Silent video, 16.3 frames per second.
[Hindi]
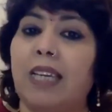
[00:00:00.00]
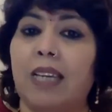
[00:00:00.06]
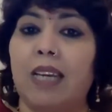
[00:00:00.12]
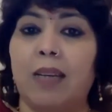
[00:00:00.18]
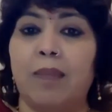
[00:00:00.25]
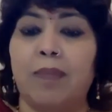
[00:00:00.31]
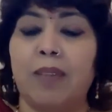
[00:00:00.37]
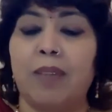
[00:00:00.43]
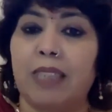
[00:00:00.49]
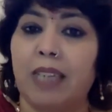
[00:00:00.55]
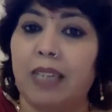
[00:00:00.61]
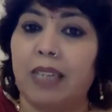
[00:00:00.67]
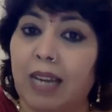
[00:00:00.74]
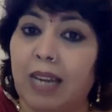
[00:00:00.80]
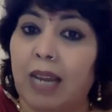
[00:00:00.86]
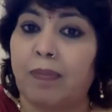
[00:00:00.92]
केयर अपनी
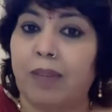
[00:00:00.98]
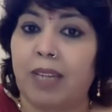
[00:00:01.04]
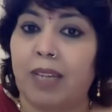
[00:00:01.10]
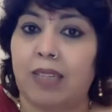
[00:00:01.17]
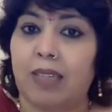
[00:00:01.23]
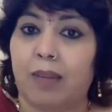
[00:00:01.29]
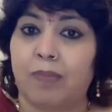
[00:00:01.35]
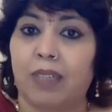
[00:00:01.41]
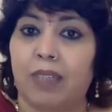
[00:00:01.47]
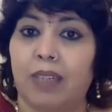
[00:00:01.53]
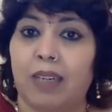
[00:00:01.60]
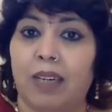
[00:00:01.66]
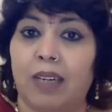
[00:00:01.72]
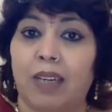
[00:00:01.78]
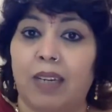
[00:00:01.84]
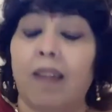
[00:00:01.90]
स्किन टाइप के हिसाब से
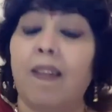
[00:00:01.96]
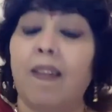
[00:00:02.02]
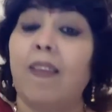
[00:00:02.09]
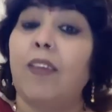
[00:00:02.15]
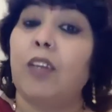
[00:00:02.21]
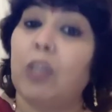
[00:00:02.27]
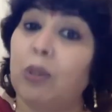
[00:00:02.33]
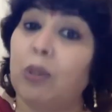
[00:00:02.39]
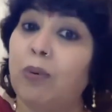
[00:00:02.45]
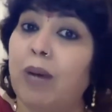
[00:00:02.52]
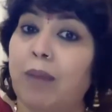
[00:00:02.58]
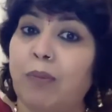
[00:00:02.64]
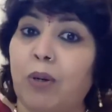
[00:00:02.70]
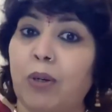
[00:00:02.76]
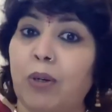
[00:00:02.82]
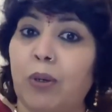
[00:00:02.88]
करनी है क्यों
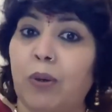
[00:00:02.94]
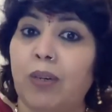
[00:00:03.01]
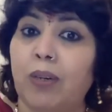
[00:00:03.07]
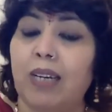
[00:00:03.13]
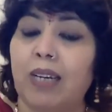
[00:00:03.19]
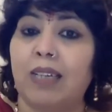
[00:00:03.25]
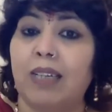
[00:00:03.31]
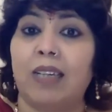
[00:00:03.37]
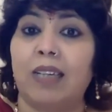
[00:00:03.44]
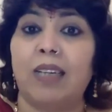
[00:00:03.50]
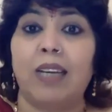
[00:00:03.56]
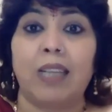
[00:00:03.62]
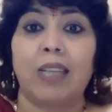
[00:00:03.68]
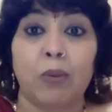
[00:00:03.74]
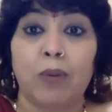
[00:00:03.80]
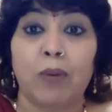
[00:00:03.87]
आपको टोनर लगाना
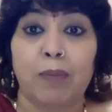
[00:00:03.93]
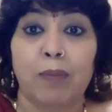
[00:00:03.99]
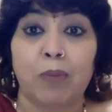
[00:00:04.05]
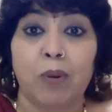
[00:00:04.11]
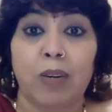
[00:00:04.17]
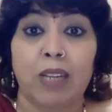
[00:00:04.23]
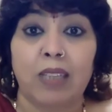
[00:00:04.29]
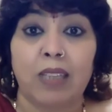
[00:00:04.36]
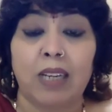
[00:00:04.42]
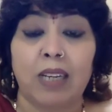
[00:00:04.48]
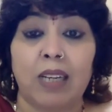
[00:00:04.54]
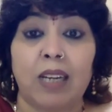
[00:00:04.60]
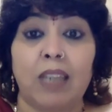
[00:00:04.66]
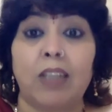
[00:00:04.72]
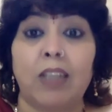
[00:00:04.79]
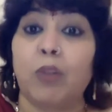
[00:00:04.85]
है क्यों आपको क्लेंजर
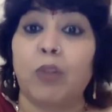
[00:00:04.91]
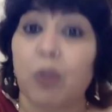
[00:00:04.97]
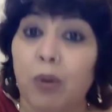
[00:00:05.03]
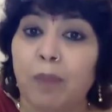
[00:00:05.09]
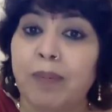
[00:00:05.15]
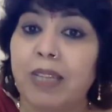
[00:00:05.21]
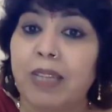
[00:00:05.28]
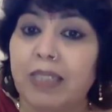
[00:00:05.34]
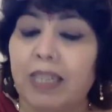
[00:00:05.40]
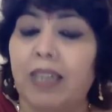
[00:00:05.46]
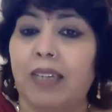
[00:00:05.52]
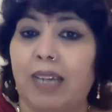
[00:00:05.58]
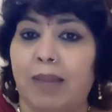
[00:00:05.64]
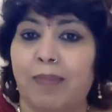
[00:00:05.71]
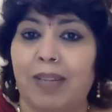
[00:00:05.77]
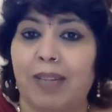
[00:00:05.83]
लगाना है और क्यों अपनी
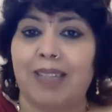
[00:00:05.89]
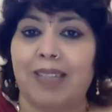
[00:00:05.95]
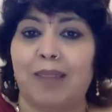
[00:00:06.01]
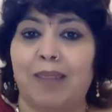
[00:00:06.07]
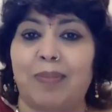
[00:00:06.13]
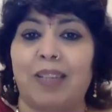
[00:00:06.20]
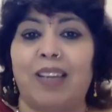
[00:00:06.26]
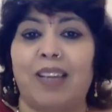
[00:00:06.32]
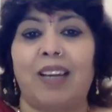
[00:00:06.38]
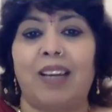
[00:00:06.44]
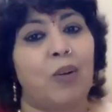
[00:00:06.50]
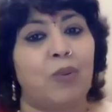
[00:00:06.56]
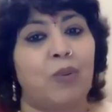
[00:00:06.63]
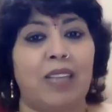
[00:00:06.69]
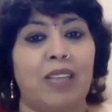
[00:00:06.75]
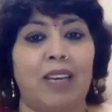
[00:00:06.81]
स्किन टाइप के हिसाब से लगाना
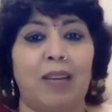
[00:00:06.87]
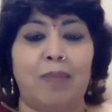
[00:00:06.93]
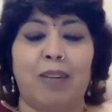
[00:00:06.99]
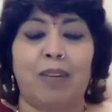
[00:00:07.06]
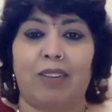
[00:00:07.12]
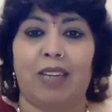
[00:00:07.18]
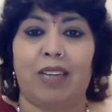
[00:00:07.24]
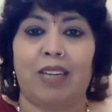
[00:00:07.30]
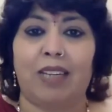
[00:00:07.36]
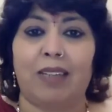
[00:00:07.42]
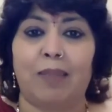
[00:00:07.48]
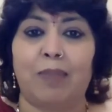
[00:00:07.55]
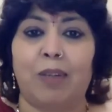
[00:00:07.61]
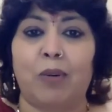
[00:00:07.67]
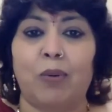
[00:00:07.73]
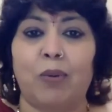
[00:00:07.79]
है उसके लिए मैं ट्रेनिंग
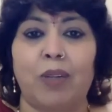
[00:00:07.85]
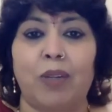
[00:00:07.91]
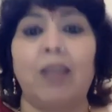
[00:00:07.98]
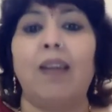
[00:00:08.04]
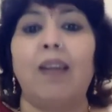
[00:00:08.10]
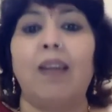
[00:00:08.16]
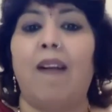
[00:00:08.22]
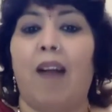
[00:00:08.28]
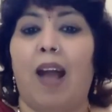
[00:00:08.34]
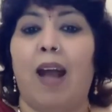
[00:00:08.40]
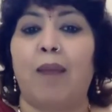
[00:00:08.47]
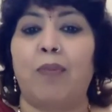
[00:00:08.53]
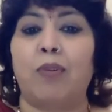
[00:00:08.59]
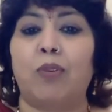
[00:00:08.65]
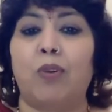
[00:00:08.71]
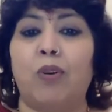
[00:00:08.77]
जब करूंगी
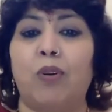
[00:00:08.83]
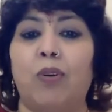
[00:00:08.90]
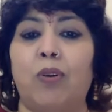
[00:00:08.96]
आप उसको